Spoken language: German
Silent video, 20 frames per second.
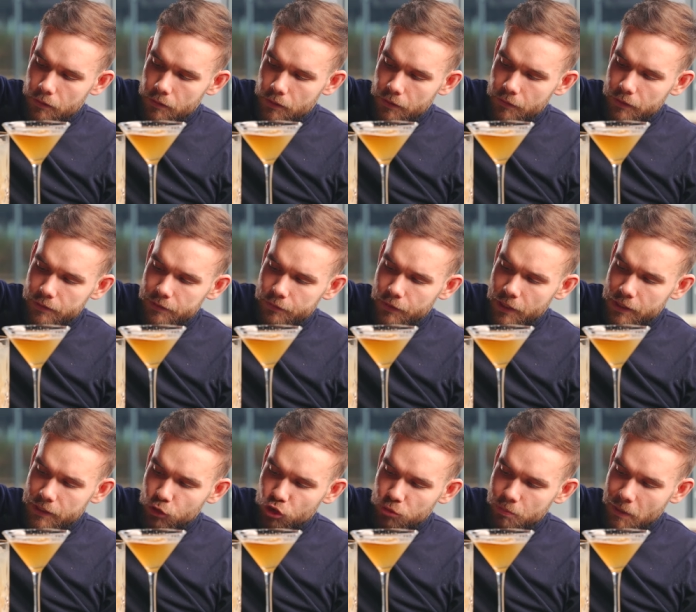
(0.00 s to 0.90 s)
dann ist es
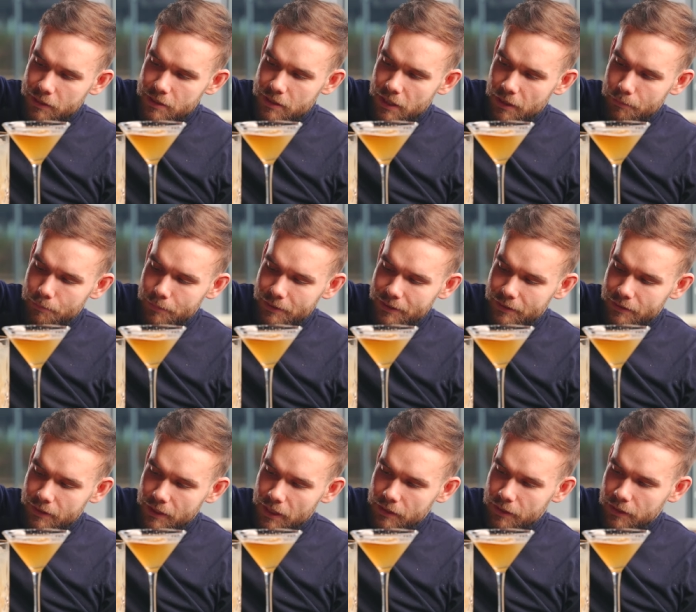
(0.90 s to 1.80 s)
vielleicht geschmacklich ein
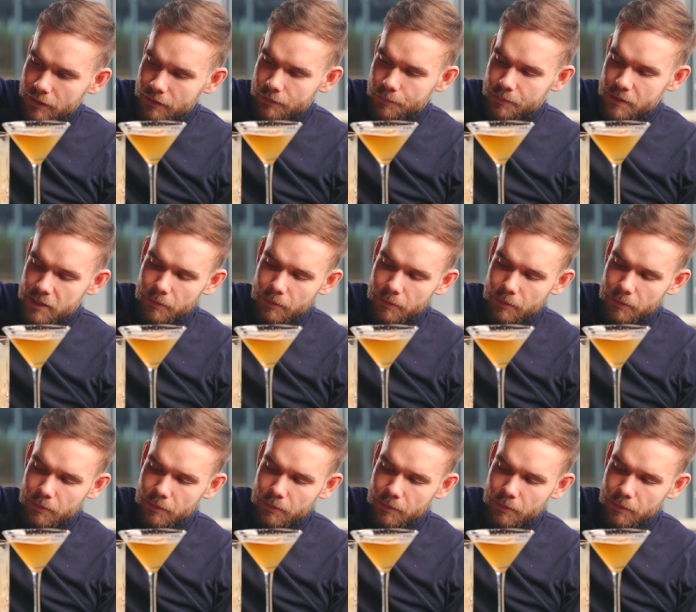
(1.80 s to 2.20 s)
bisschen anders.